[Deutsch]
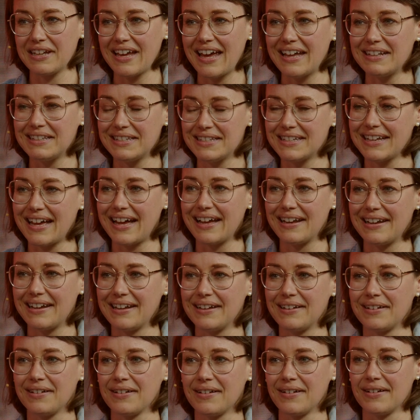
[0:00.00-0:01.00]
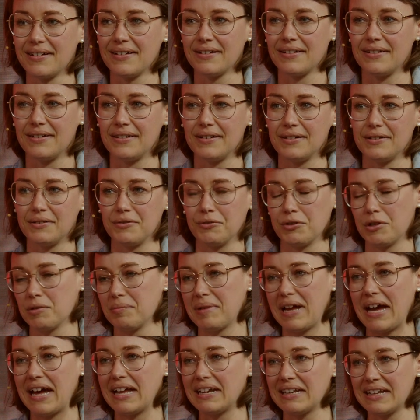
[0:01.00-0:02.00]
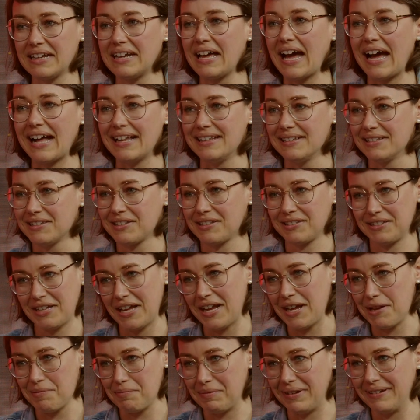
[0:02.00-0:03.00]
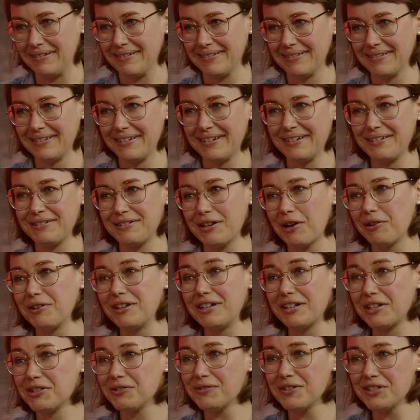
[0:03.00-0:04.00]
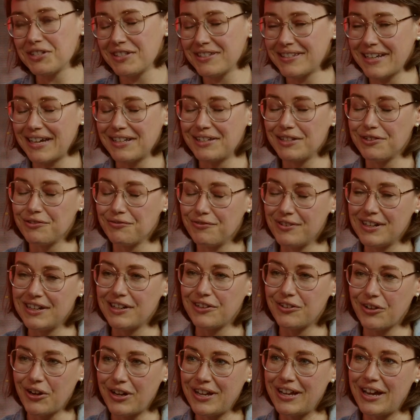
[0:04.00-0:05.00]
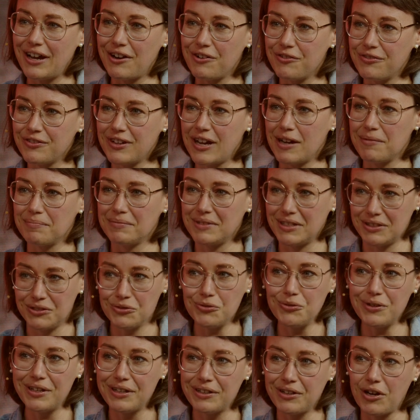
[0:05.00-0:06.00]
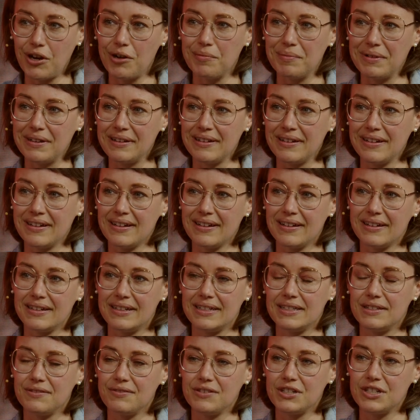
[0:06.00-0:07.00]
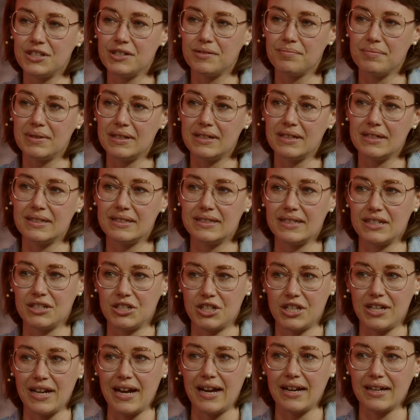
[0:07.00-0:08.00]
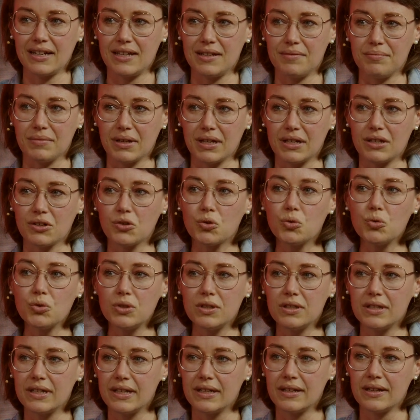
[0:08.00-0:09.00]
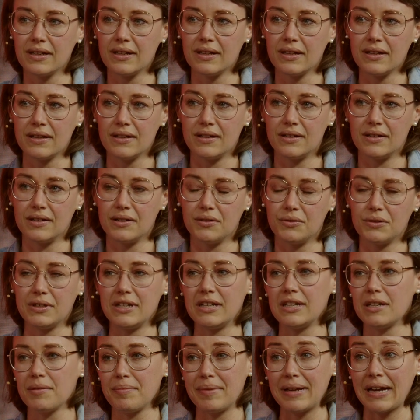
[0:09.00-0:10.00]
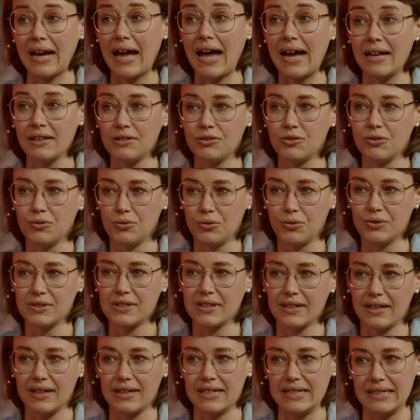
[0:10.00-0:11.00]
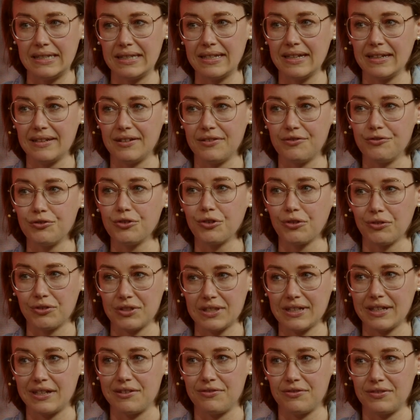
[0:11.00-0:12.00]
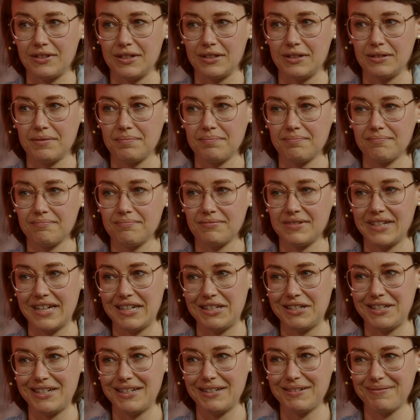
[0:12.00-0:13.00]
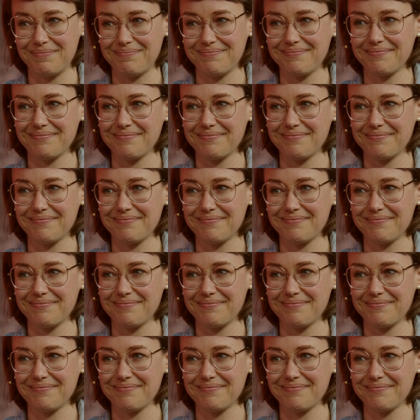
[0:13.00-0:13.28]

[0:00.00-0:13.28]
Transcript: Kennzahlen äh, oder behandle Gehaltsthemen. Ja, und in der Zwischenzeit sind viele neue Aufgaben dazugekommen. Inzwischen bin ich sehr stark im Recruiting äh, und in der Beratung unserer internen Führungskräfte mhm. tätig.